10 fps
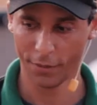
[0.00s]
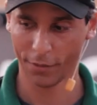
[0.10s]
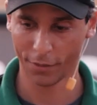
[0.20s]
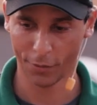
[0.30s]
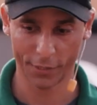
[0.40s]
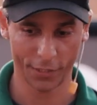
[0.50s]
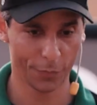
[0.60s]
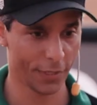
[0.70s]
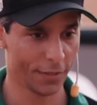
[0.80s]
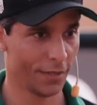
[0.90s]
Então a gente
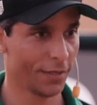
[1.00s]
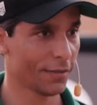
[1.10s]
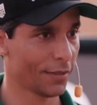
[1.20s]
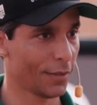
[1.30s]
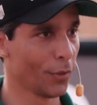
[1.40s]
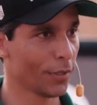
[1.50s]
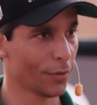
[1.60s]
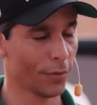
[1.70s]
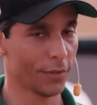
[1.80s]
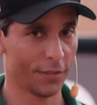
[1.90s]
precisa ter muita
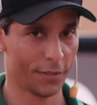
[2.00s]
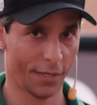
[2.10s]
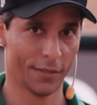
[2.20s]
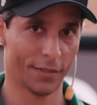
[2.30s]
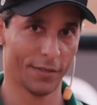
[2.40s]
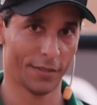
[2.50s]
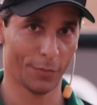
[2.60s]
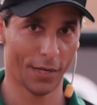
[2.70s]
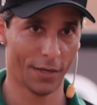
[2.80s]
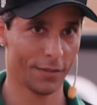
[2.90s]
consistência nessa
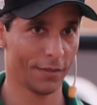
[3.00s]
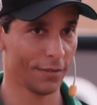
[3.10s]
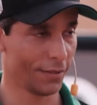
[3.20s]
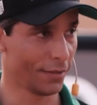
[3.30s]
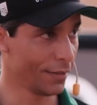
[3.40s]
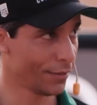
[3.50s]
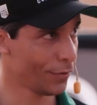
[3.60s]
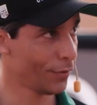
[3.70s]
base, nesse início,